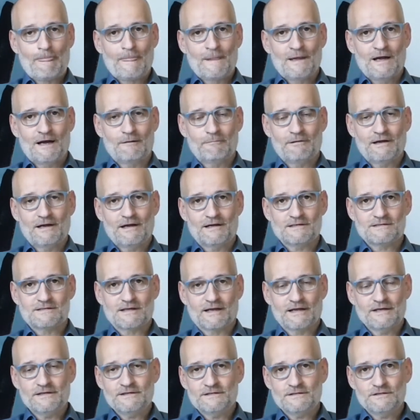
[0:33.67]
aber erst
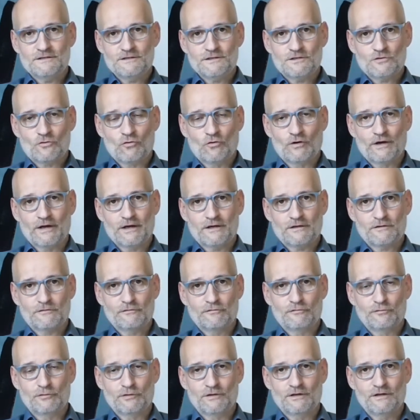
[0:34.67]
recht nicht korrekt
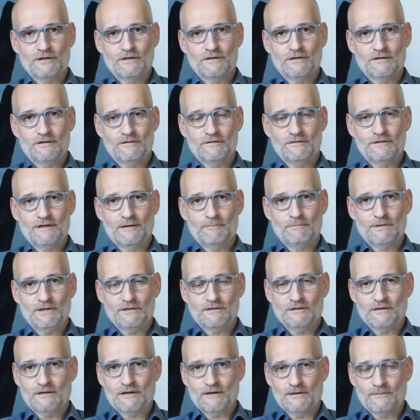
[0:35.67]
für den
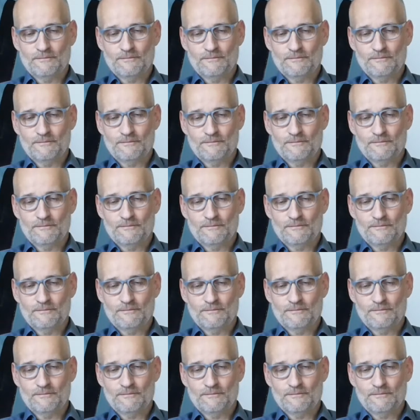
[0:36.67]
Diabetiker,